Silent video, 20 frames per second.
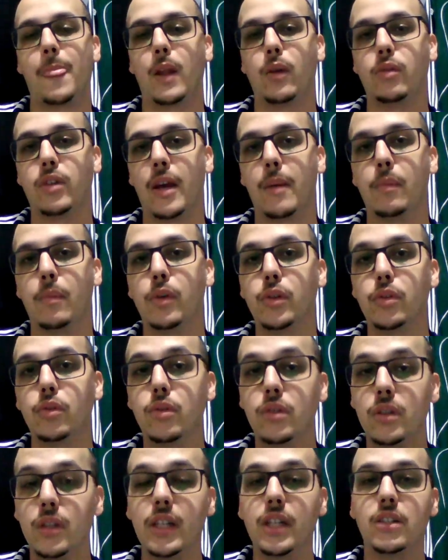o que é muito
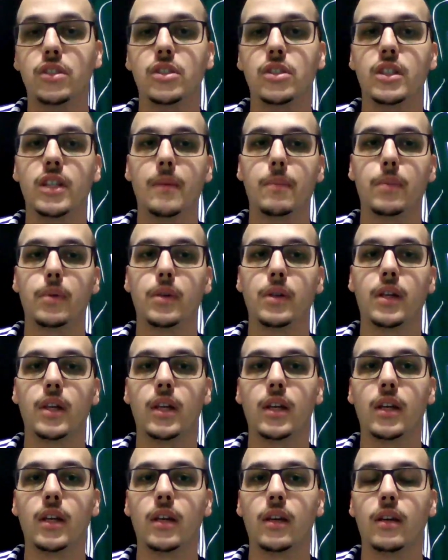triste, né?
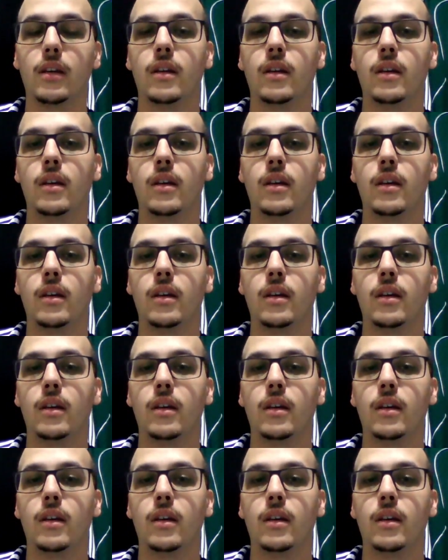Porque